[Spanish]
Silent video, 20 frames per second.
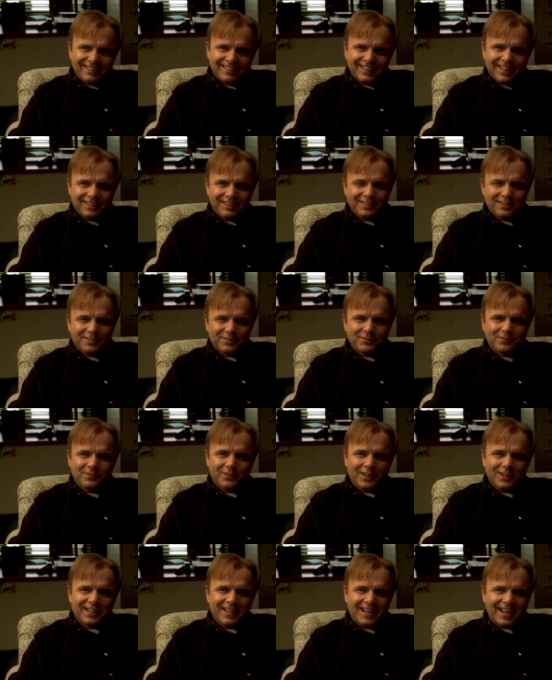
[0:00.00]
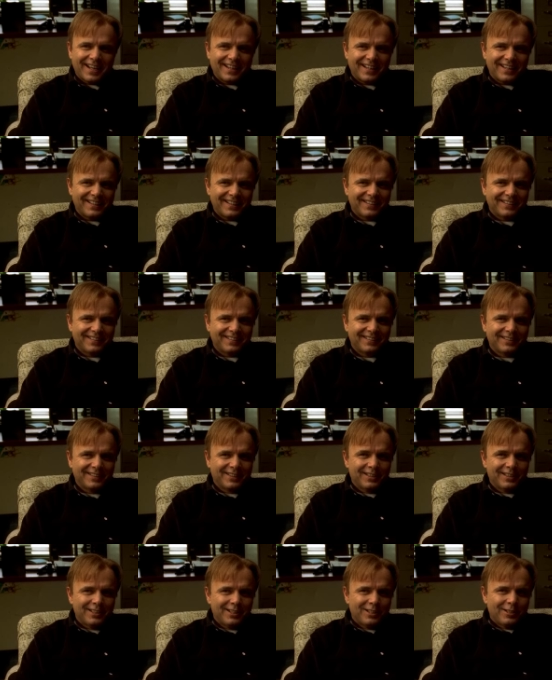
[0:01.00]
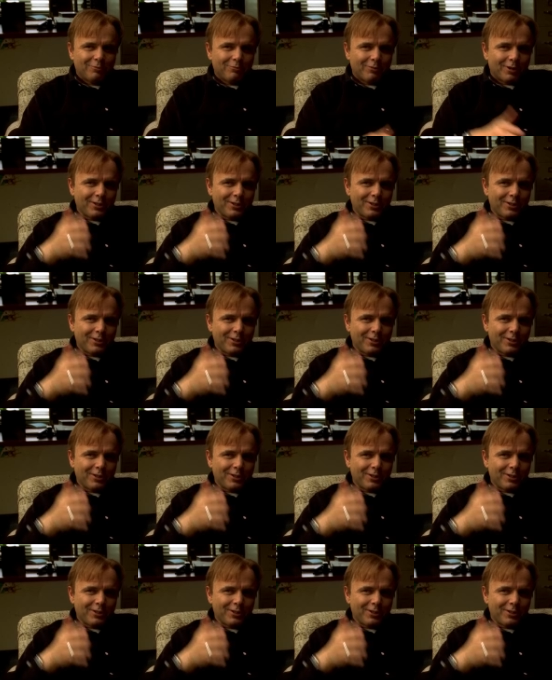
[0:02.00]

que justo detrás de él en este plano